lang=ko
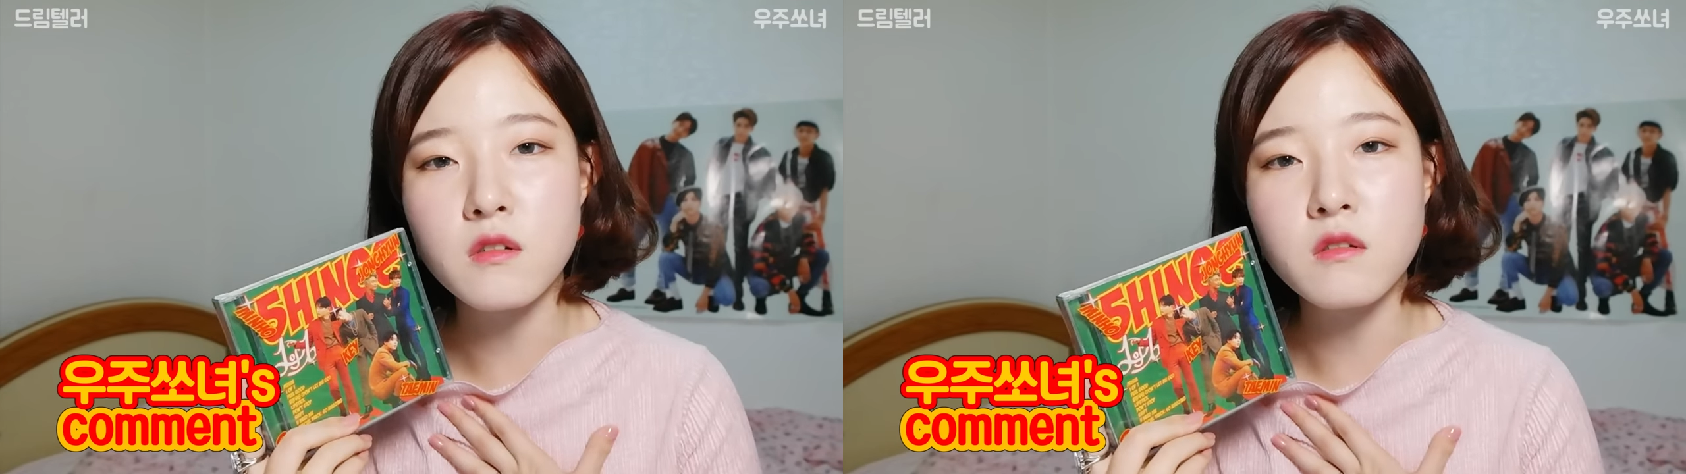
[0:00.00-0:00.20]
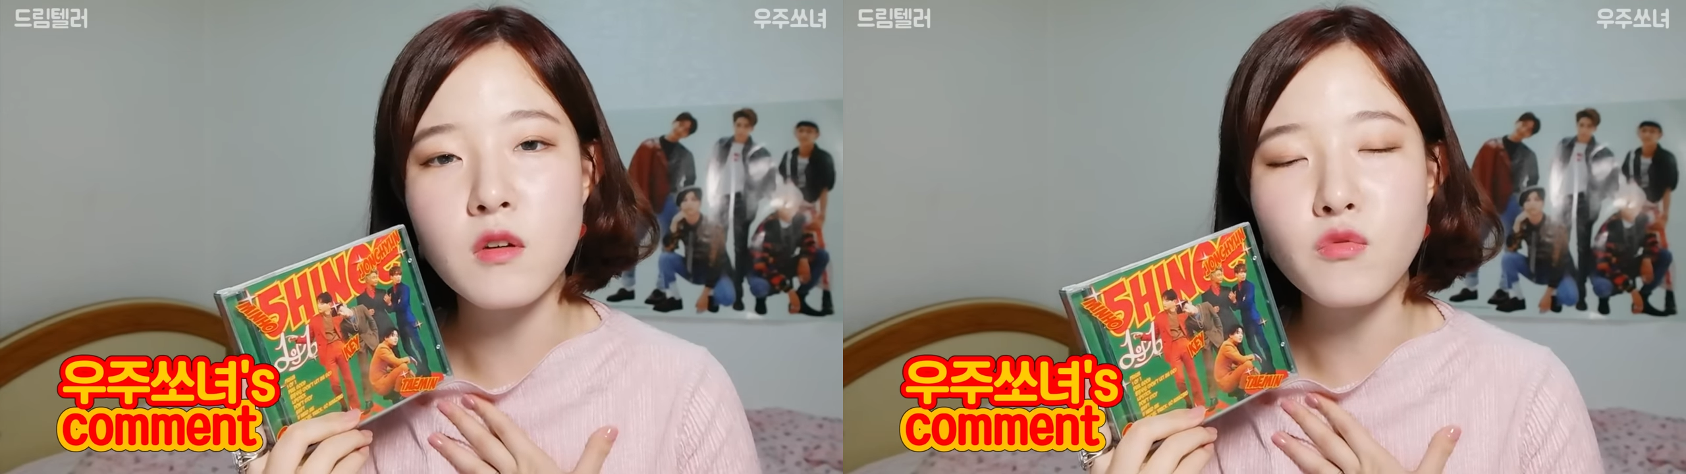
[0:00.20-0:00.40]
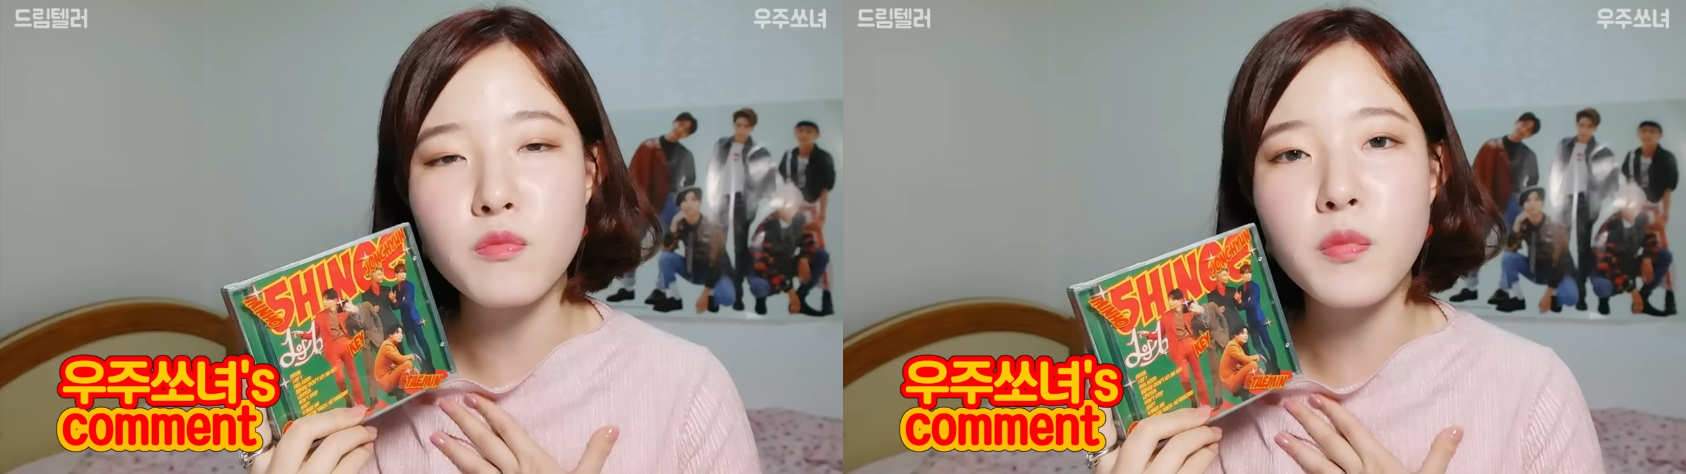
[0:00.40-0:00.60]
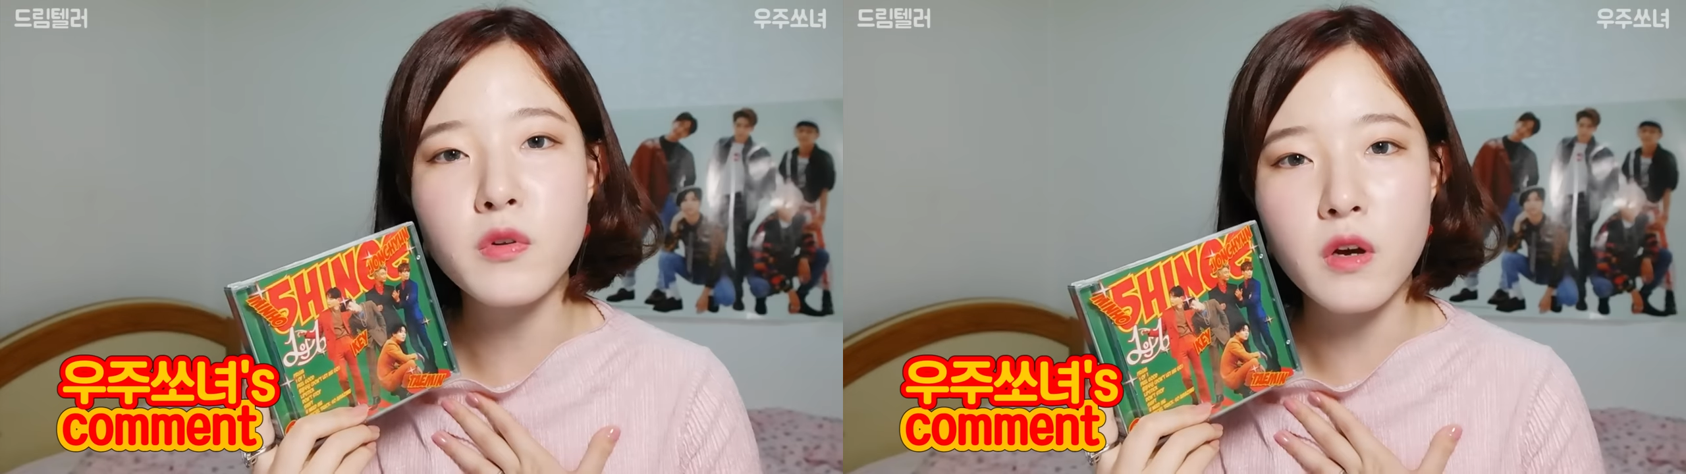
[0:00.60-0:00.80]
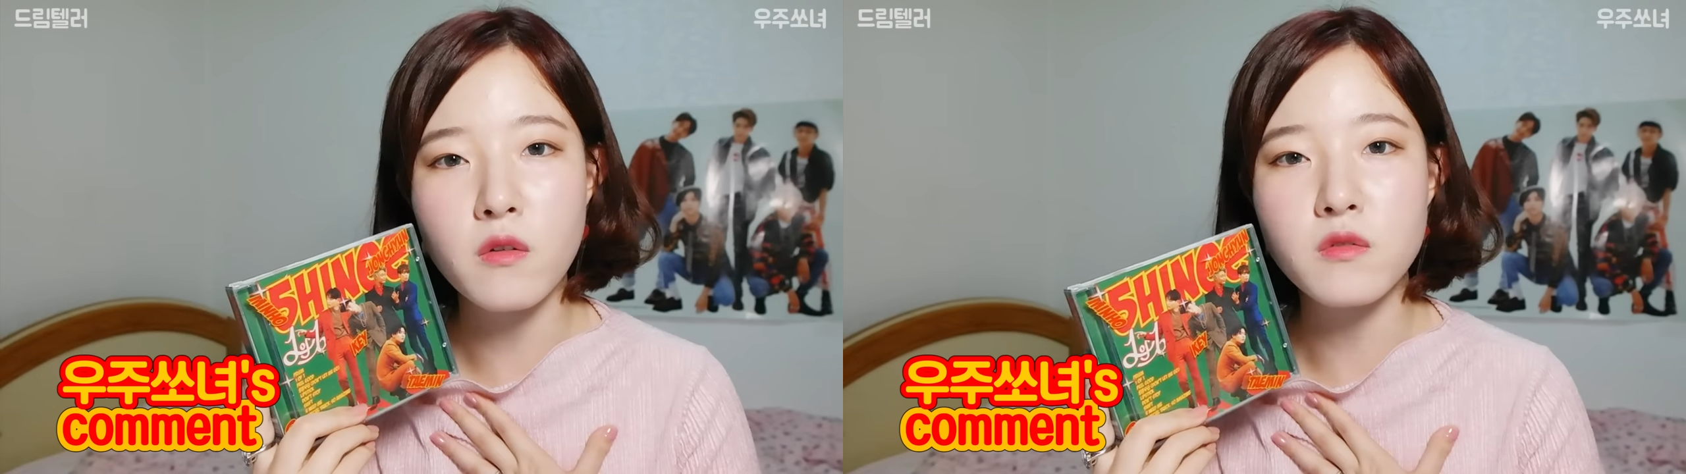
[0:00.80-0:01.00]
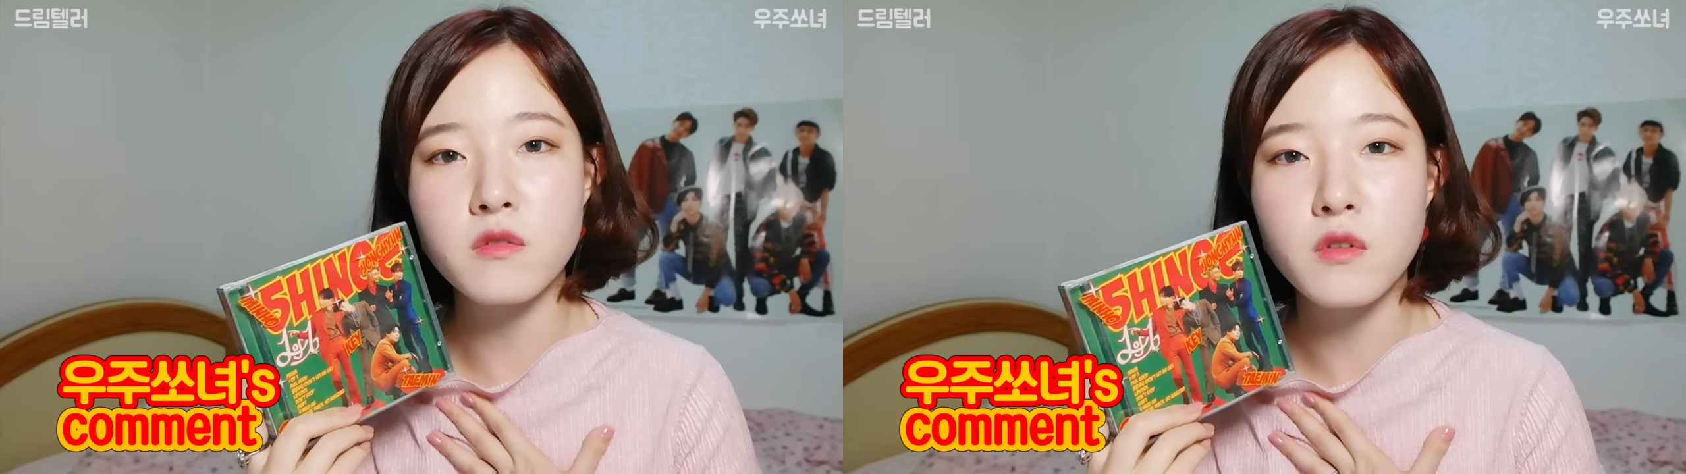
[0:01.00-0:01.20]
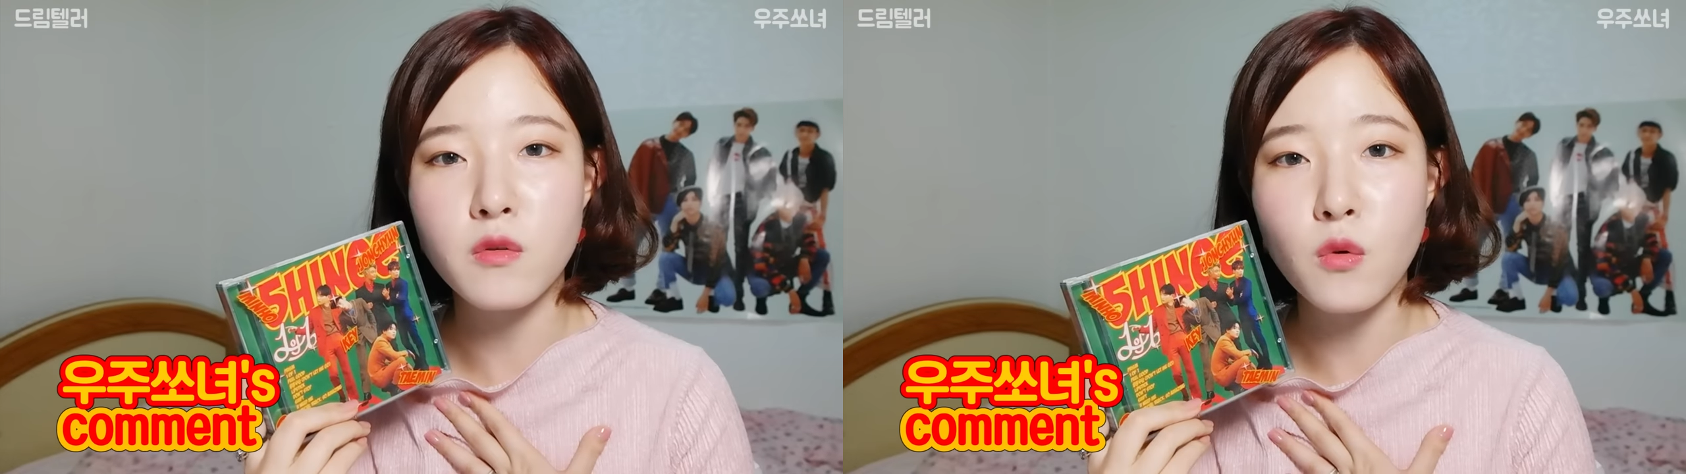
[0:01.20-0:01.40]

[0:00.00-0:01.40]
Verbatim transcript: 듣다 울 뻔했거든요.